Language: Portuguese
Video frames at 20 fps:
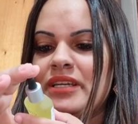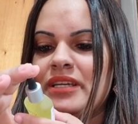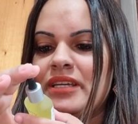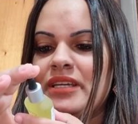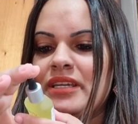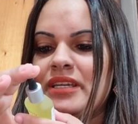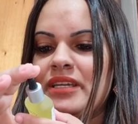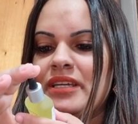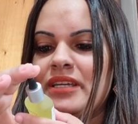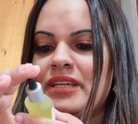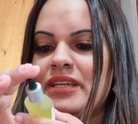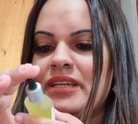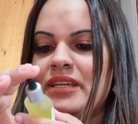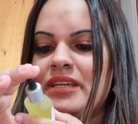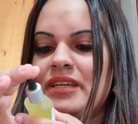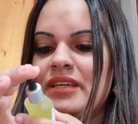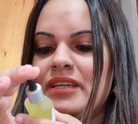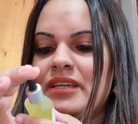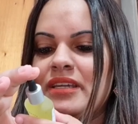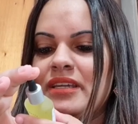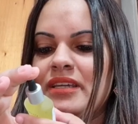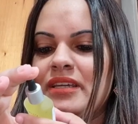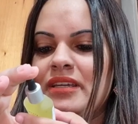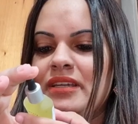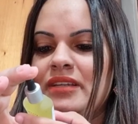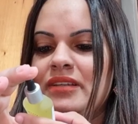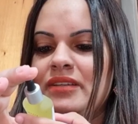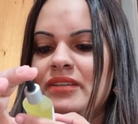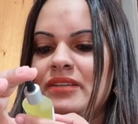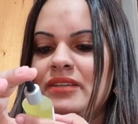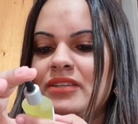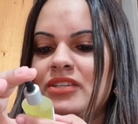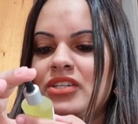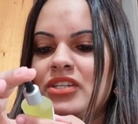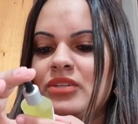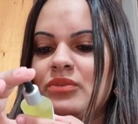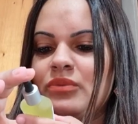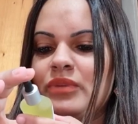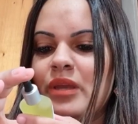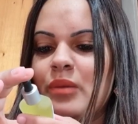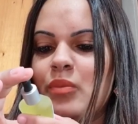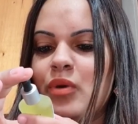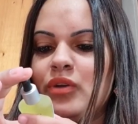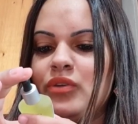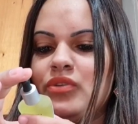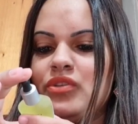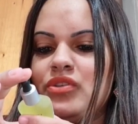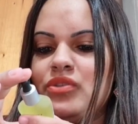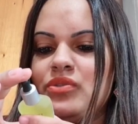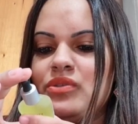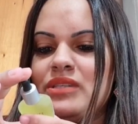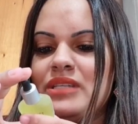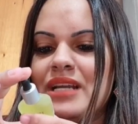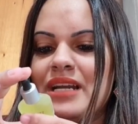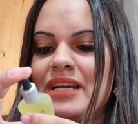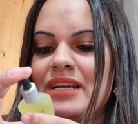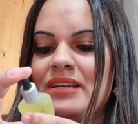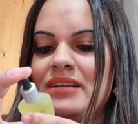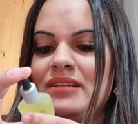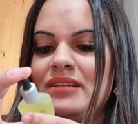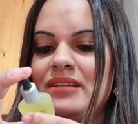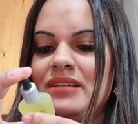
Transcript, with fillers: aqui. Acho que não tem modo de usar.